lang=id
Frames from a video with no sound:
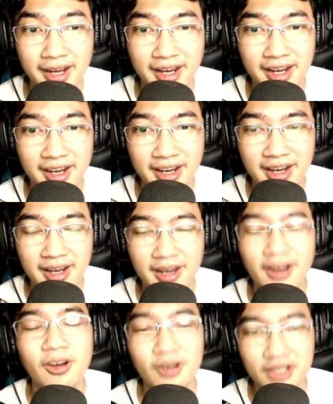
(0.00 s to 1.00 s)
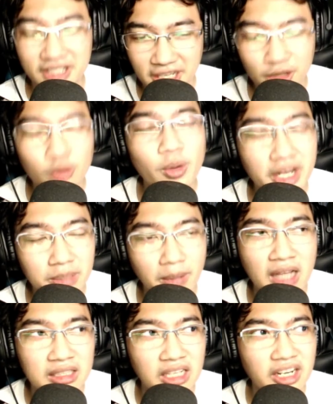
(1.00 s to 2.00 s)
Ya. Yeah. Oke, okay, itu gue inget
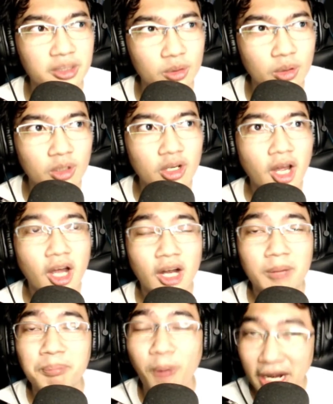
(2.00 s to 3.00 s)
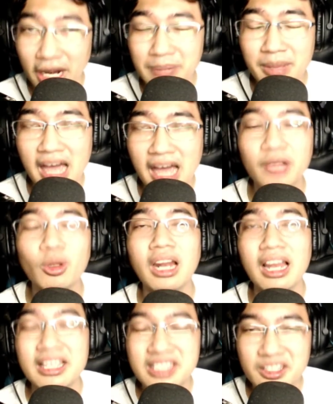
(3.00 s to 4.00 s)
banget karena itu boleh dibilang itu
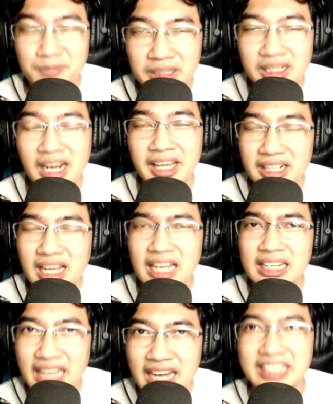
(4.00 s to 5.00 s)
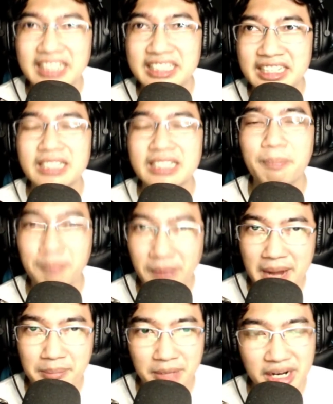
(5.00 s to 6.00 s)
adalah achievement terakhir kalian di The
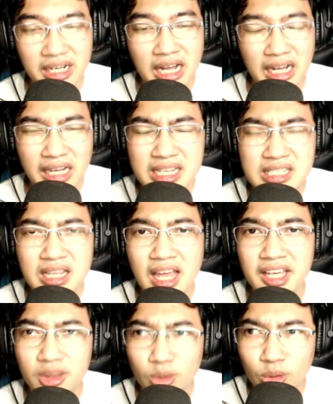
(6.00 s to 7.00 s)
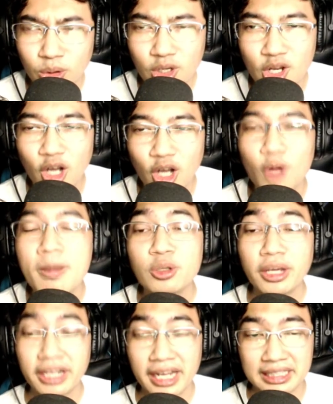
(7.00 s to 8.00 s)
Prime, bener gak? Karena setelah itu yeah. lu masuk
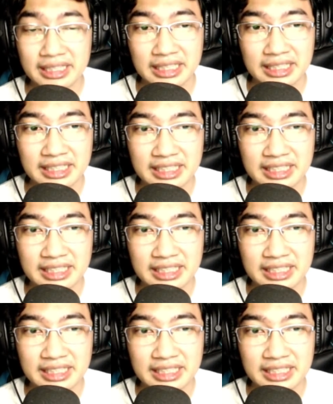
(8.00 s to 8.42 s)
RRQ. Iya,